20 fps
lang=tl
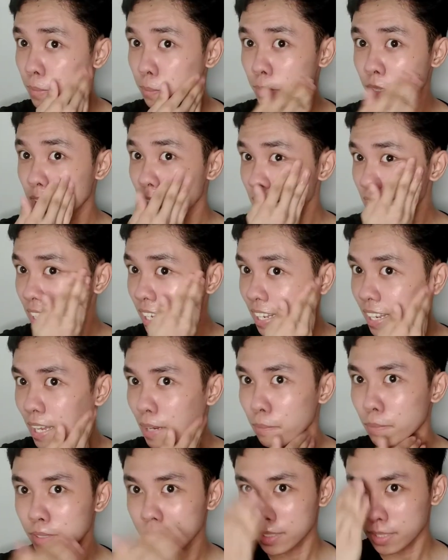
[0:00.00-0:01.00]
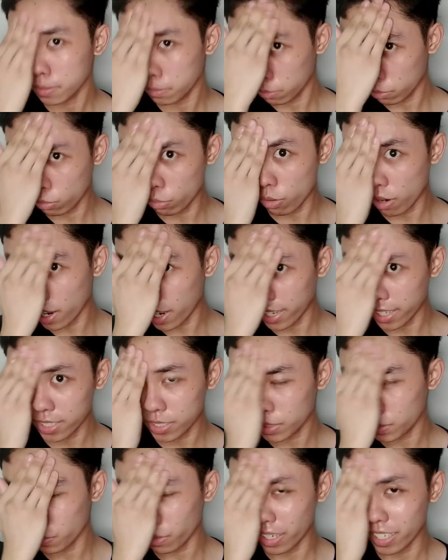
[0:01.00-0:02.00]
pinaglalaban sa
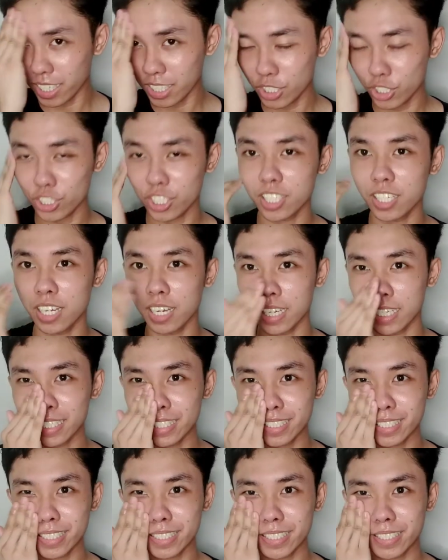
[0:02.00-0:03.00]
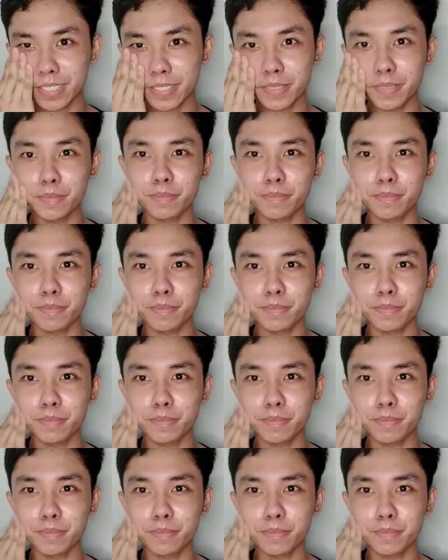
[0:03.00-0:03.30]
buhay. So ayan siya guys.